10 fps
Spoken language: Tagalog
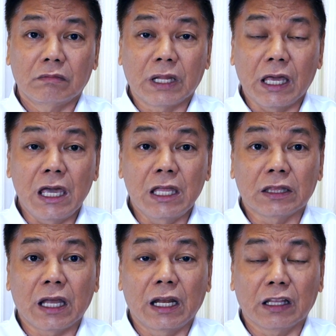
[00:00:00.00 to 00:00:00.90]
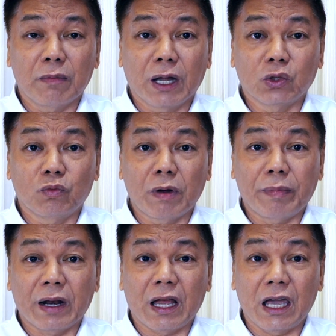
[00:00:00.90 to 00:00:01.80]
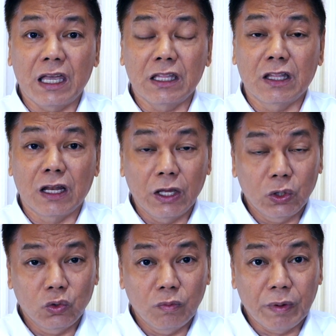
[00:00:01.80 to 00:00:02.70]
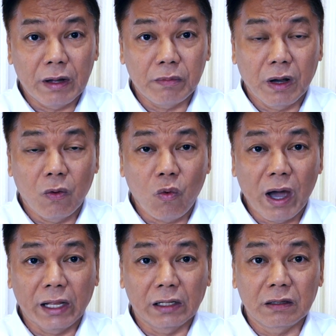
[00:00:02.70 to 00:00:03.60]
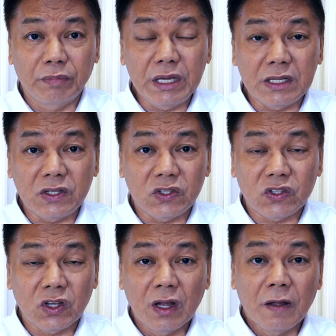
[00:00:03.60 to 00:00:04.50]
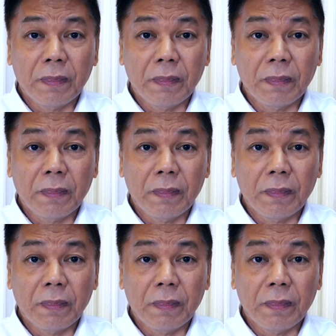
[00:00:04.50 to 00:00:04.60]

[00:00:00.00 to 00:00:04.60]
naghihintay lang ng mga tupa para kainin nila yung tupa, mga wild beasts.